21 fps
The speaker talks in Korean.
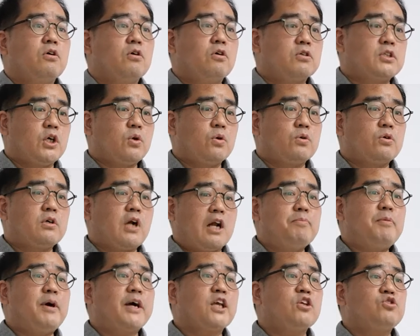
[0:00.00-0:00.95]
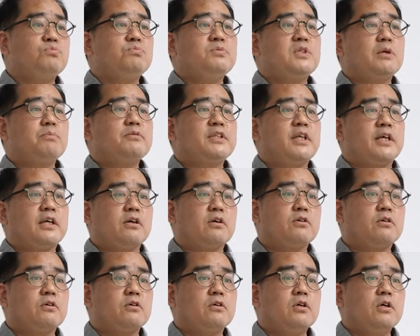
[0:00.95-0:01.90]
어, 재료를 알맞게 준비하면
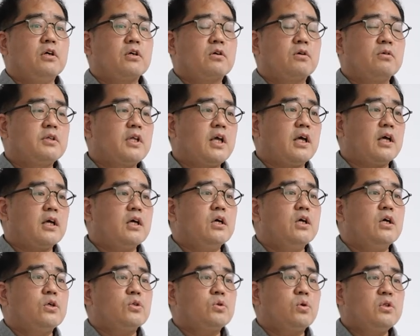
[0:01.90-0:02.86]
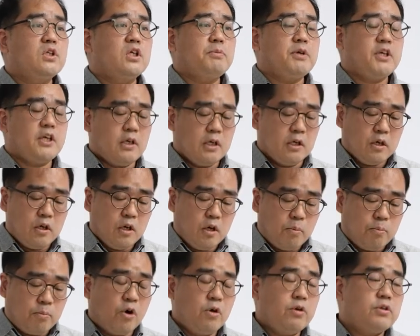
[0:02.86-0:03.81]
돼요. 그런데 손님이
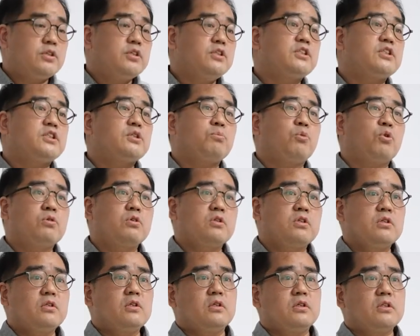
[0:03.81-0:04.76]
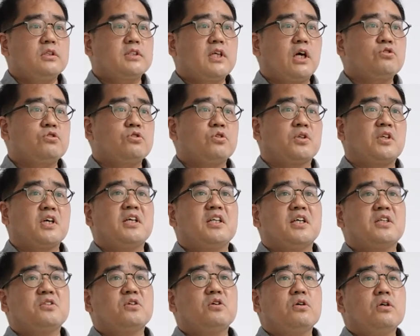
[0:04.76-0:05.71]
뭘 드실지 모르는 식당 주인은 어떻게
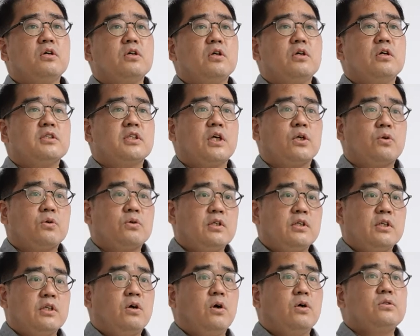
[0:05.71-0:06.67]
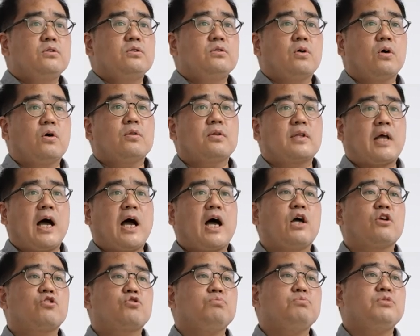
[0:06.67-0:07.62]
되죠? 재료를 이것저것
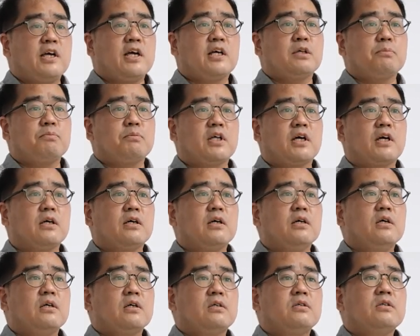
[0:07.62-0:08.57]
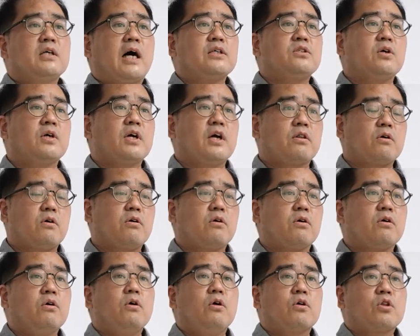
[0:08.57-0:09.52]
다 준비해야 됩니다. 그
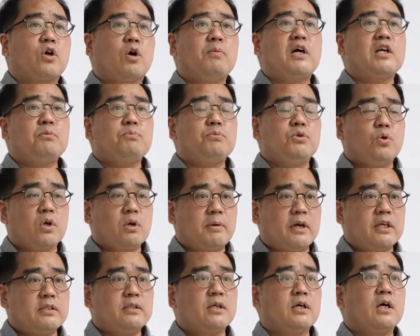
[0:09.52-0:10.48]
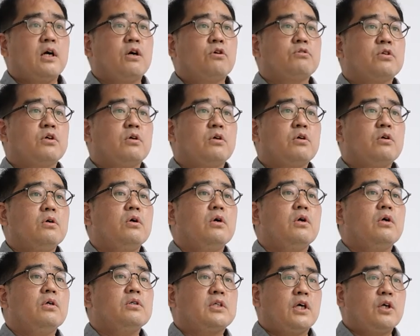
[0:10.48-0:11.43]
과정에서 더 많은 비용이 발생하고요.
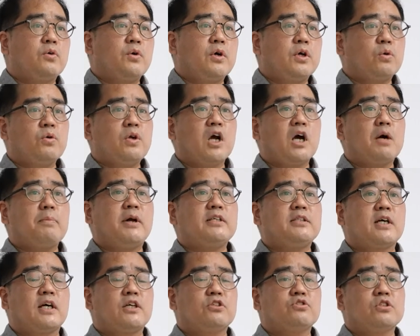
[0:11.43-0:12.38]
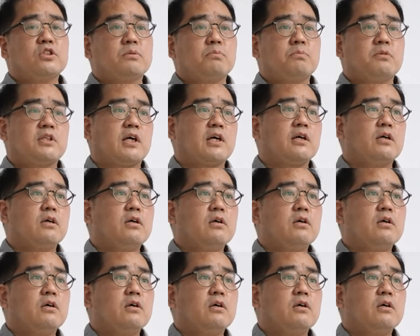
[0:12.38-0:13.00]
재료에 손해가 발생할 수 있습니다.